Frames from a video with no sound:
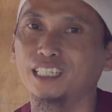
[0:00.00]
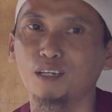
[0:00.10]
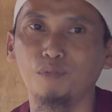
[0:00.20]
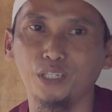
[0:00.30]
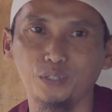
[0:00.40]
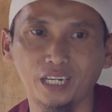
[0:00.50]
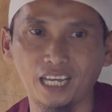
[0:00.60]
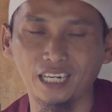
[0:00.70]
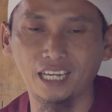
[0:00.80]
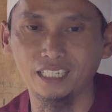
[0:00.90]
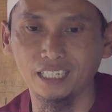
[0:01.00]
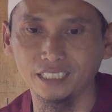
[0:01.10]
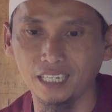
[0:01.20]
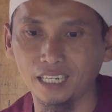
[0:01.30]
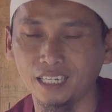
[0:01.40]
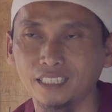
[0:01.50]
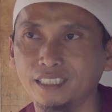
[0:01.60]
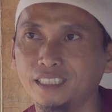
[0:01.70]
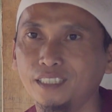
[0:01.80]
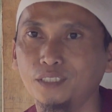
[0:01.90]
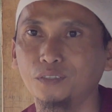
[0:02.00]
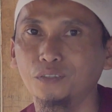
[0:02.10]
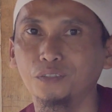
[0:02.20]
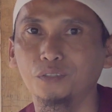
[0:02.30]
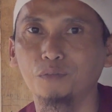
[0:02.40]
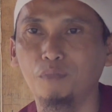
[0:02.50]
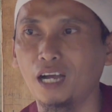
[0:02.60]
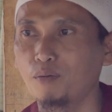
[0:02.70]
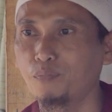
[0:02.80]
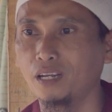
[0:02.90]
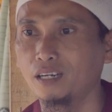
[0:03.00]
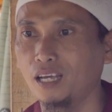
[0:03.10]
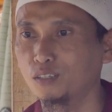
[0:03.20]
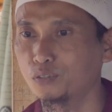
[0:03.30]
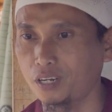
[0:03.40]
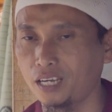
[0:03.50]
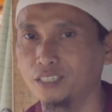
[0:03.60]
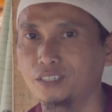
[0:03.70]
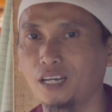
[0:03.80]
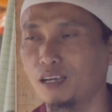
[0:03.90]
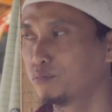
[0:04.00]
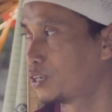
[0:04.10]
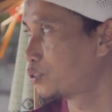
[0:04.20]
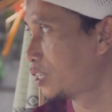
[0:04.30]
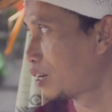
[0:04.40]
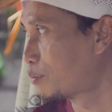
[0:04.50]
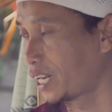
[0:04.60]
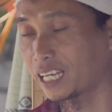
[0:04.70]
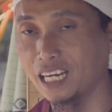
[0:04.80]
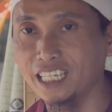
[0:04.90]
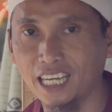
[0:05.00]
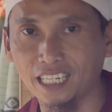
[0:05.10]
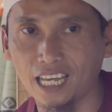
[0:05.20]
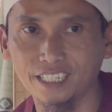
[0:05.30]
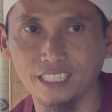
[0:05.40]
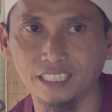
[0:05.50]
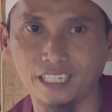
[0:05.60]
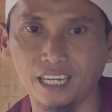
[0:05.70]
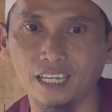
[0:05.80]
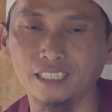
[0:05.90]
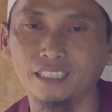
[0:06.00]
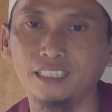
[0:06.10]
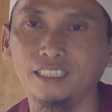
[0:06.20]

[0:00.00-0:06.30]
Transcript: kemajuan anak-anaknya untuk menghafal Al-Quran. Alhamdulillah sudah mereka lihat hasilnya.